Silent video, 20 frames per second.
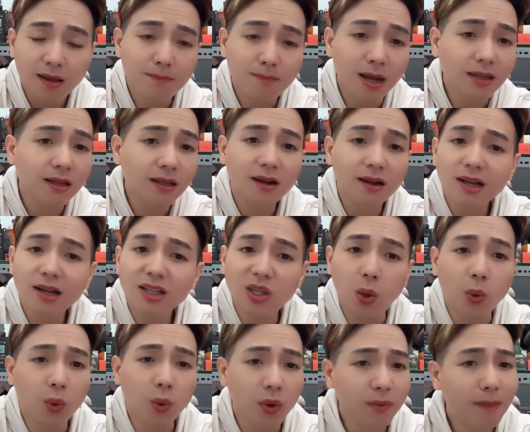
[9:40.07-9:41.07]
bởi tao nói cái
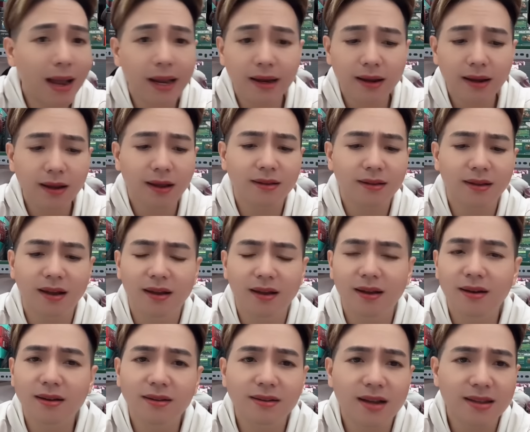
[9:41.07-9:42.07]
tụi bay hả trời
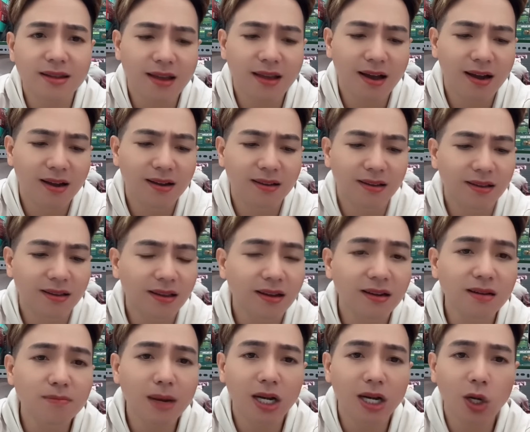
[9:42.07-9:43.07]
ơi là trời cái
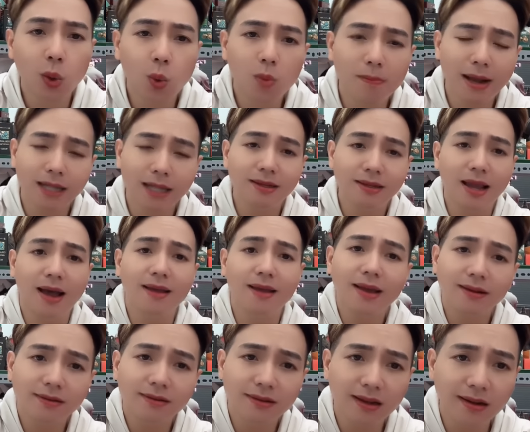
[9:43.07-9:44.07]
thứ mà lưu manh giả
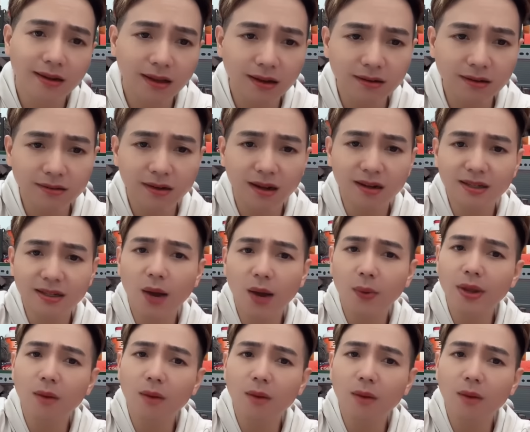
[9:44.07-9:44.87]
danh chi thức đó nói